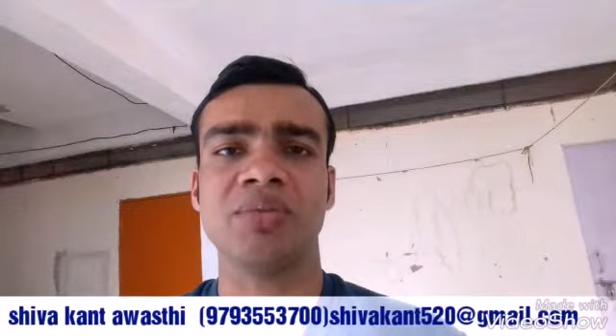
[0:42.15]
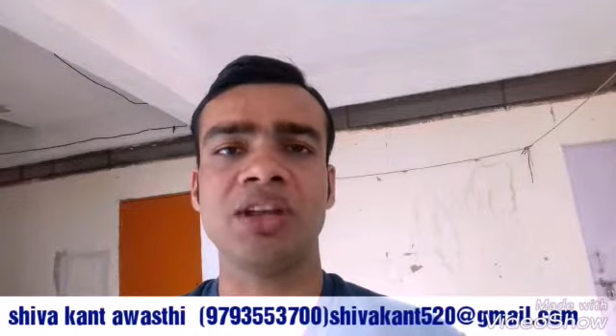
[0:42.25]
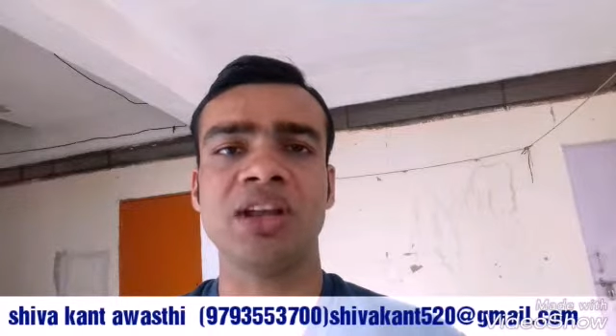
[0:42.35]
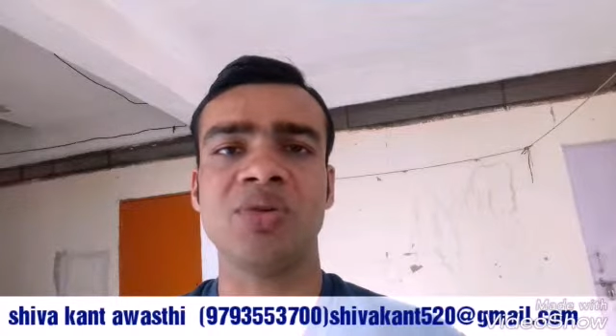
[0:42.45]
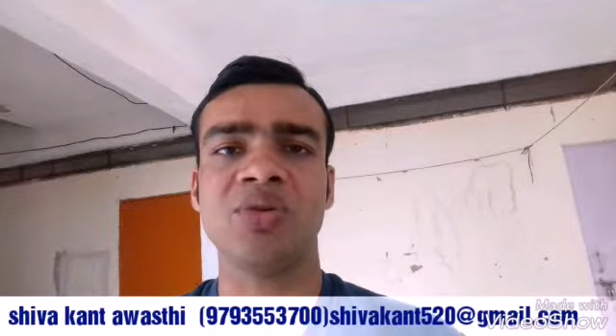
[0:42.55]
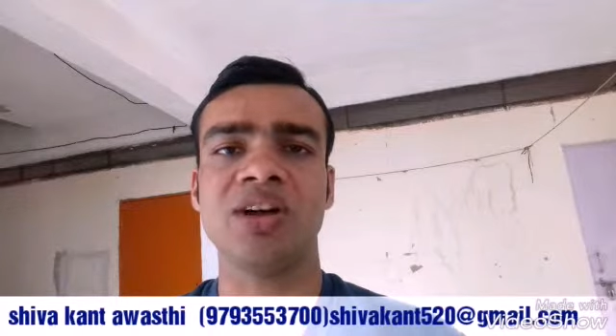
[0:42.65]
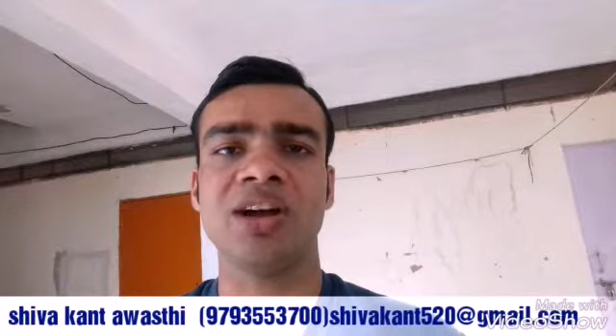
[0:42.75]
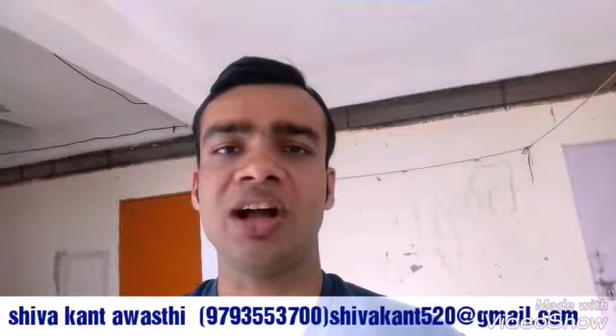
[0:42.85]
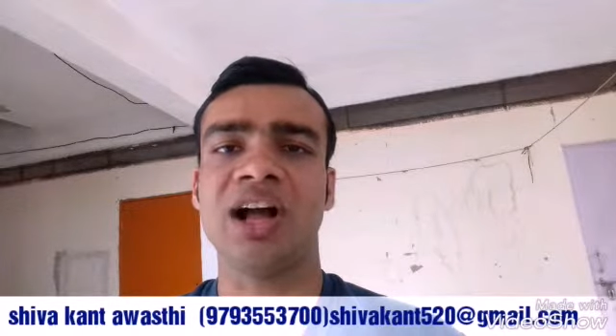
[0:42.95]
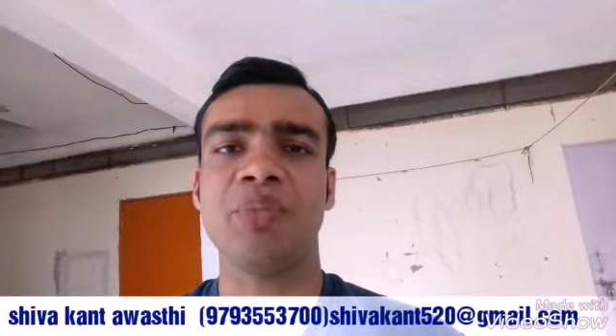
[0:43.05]
फिर
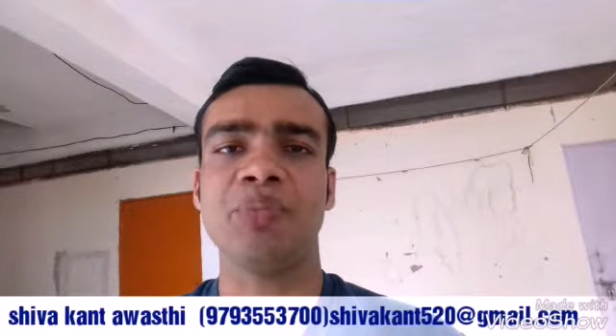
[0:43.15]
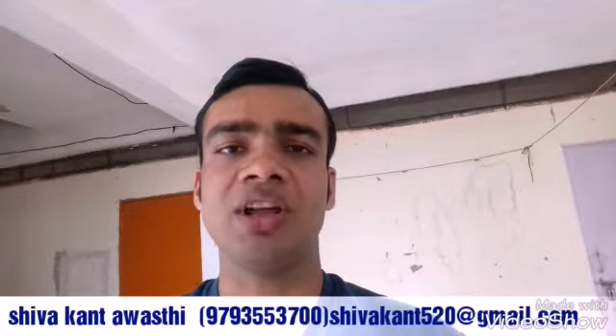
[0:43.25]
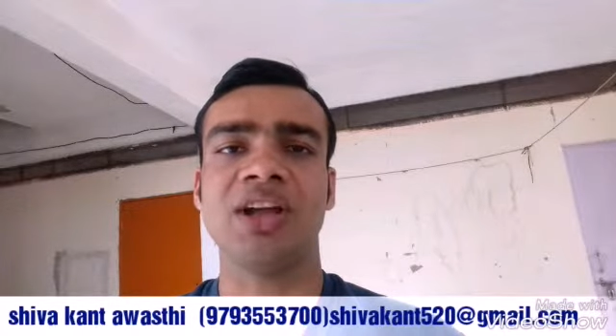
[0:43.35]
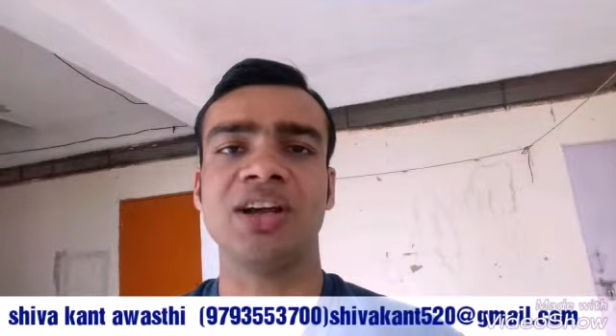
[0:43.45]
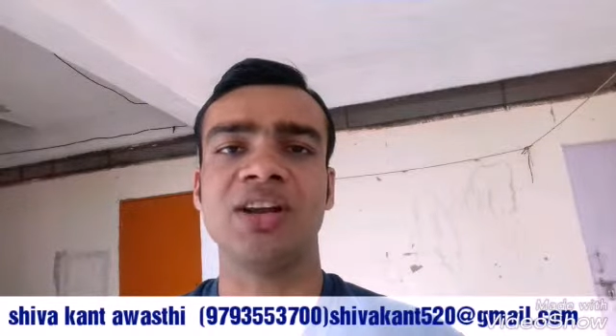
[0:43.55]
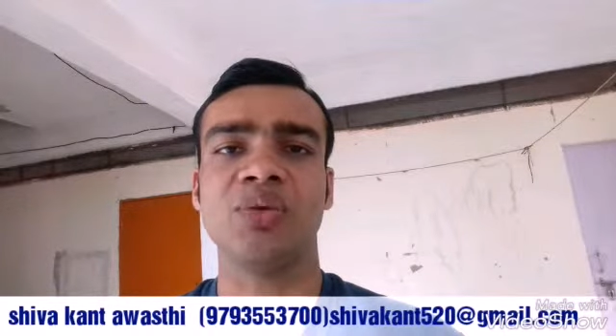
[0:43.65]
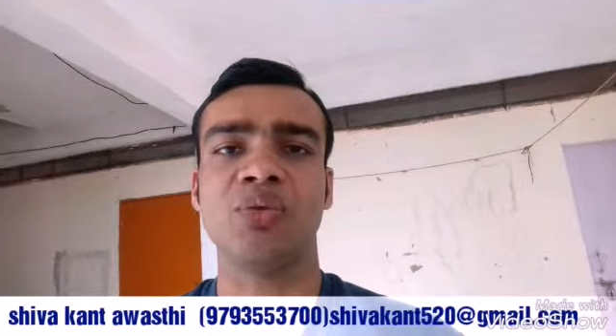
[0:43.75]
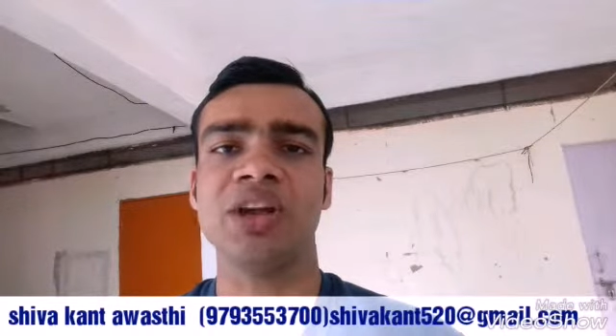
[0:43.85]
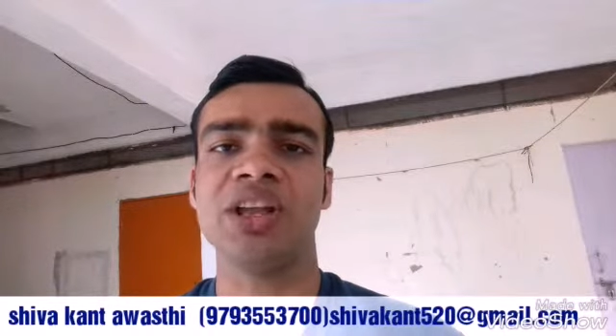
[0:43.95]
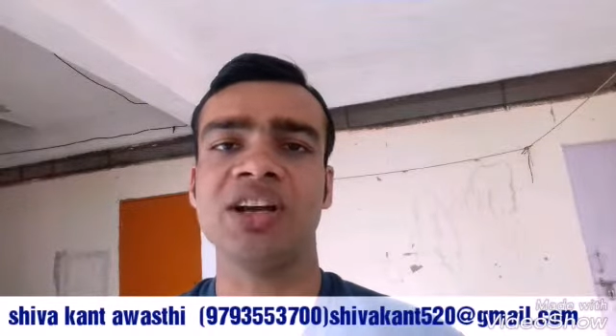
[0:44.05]
आऊंगा आपके आंगन
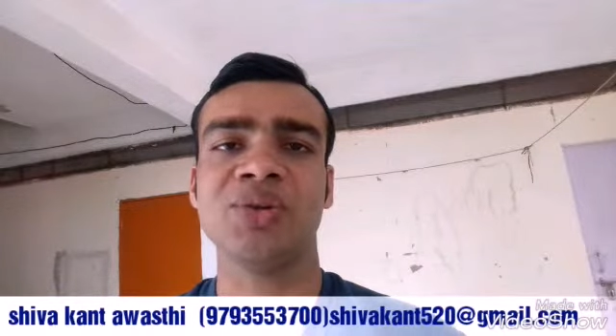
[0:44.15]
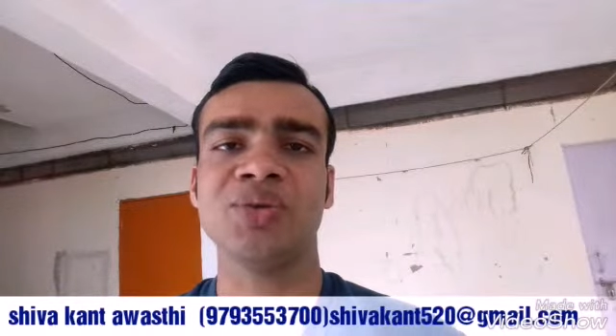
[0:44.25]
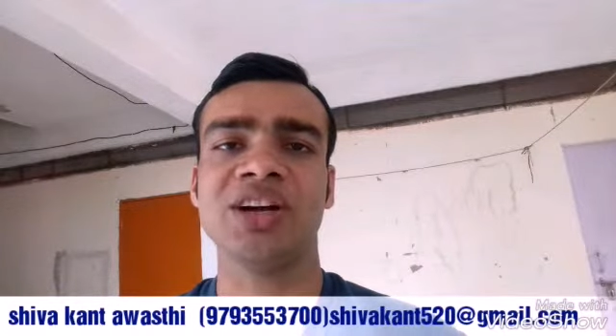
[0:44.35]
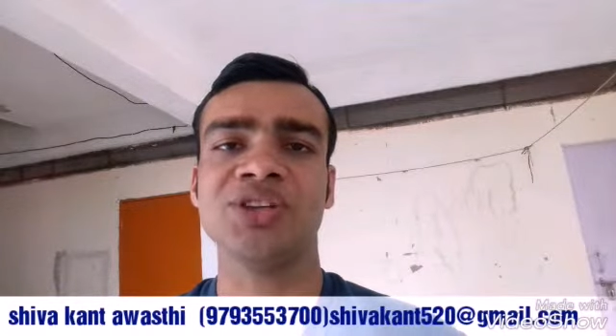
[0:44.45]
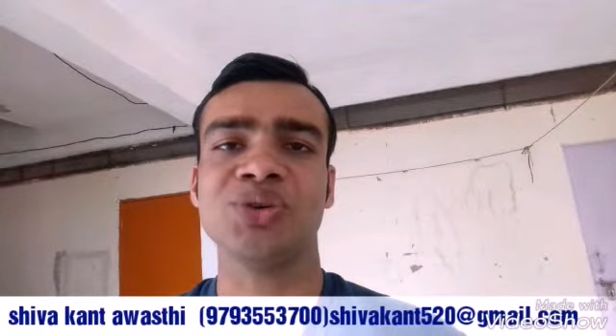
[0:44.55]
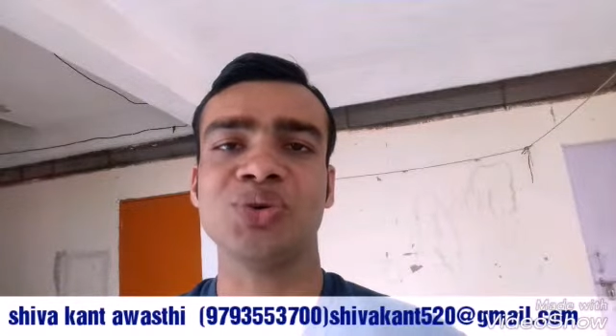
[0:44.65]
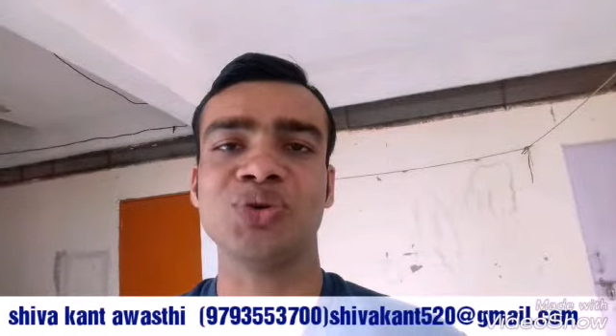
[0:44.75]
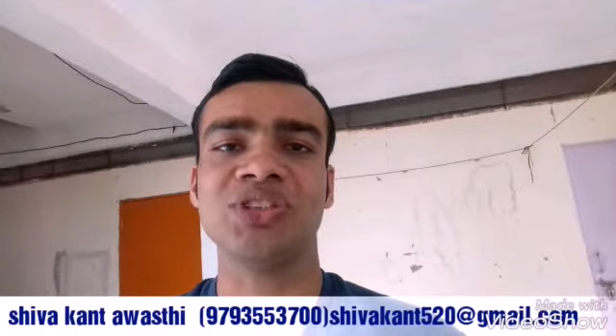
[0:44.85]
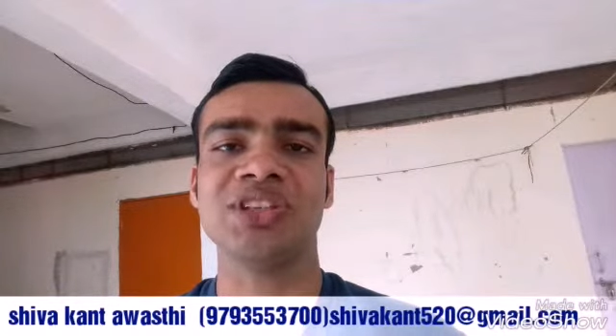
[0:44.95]
वही करूँगा जो